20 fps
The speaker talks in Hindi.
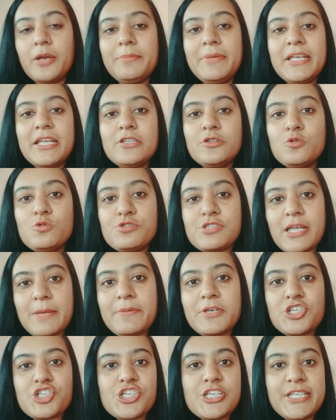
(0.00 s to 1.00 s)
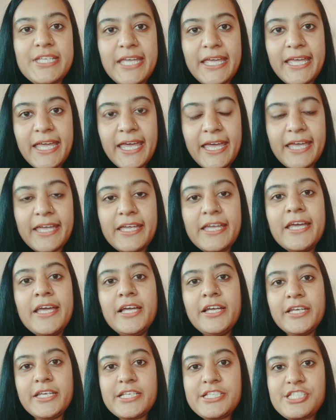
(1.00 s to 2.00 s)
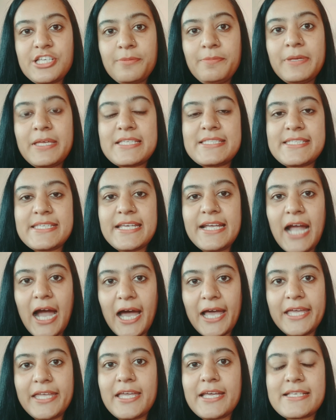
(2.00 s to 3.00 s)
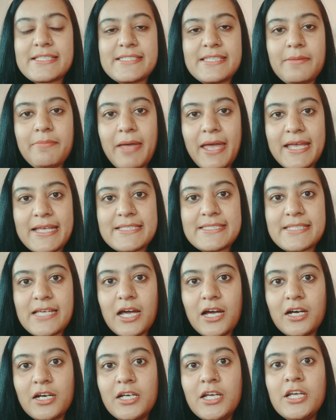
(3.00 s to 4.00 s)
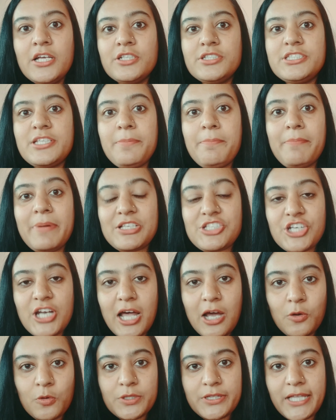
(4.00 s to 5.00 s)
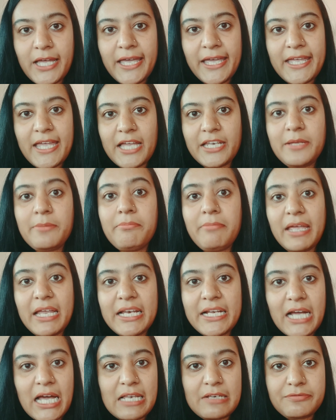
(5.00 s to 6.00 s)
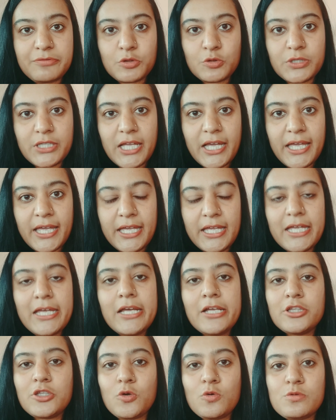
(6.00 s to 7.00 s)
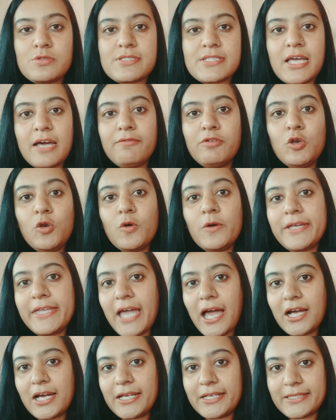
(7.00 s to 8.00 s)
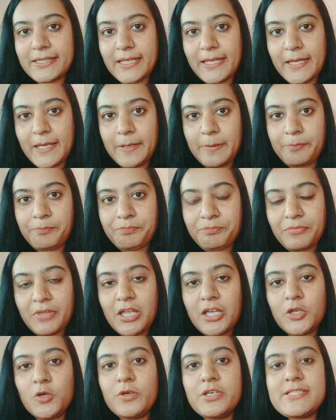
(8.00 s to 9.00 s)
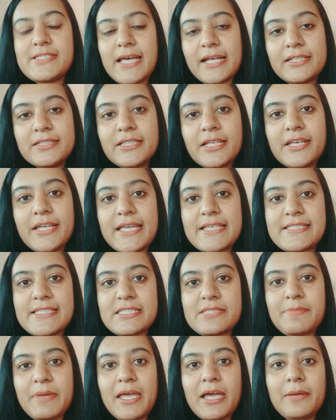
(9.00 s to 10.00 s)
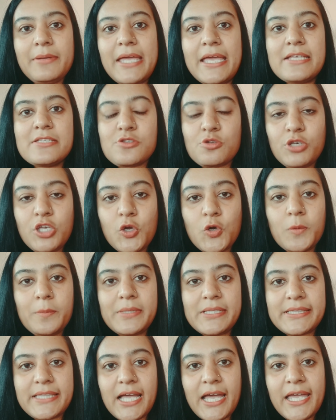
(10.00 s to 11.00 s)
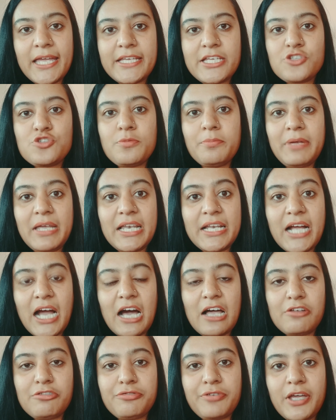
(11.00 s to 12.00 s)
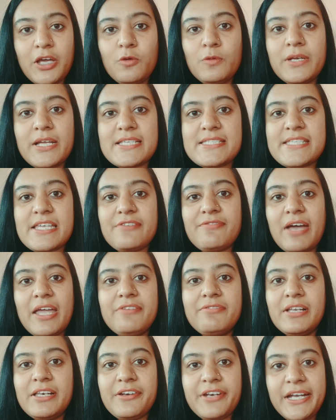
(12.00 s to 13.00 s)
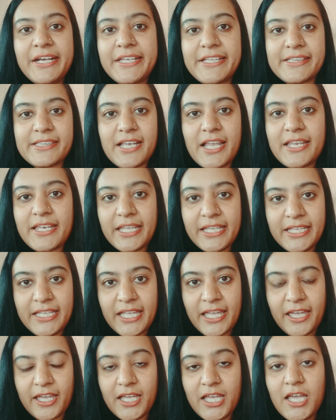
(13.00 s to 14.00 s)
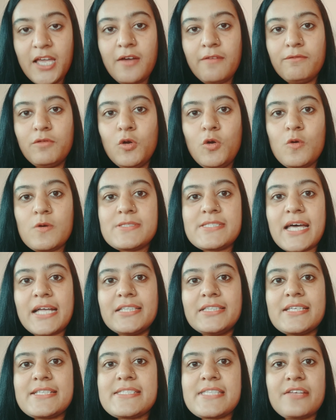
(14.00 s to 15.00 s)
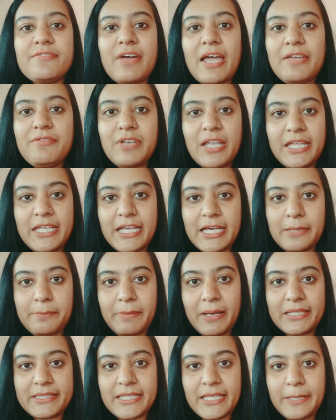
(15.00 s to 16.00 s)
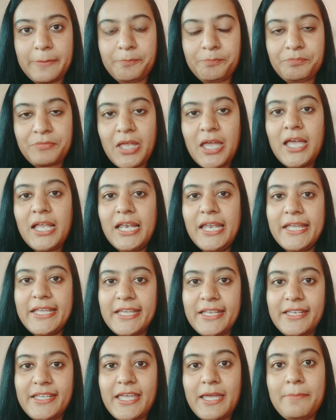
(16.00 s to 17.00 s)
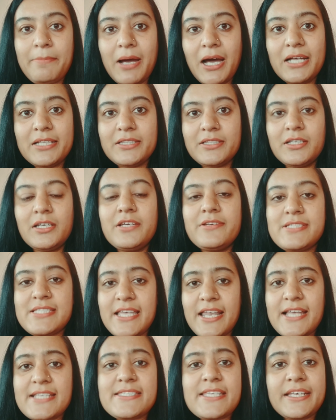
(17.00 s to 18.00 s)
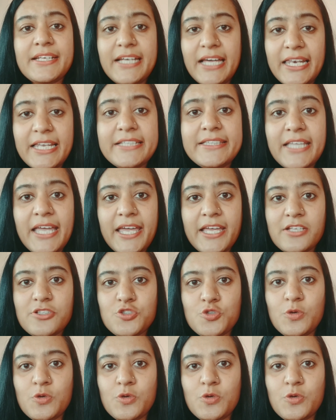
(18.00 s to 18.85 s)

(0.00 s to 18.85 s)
और मेरा दूसरा प्रश्न ये है कि जब किसी गाय या किसी भैंस का जब बछड़ा होता है यानी मेल काल्फ होता है तो उसका वो लोग क्या करते हैं क्योंकि ज्यादातर केसेस में यही सुनने को मिलता है कि जो मेल काल्फ है उनका सर्वाइवल रेट इतना नहीं है वो लोग ज्यादातर सर्वाइव नहीं कर पाते लेकिन ये बात सरासर गलत है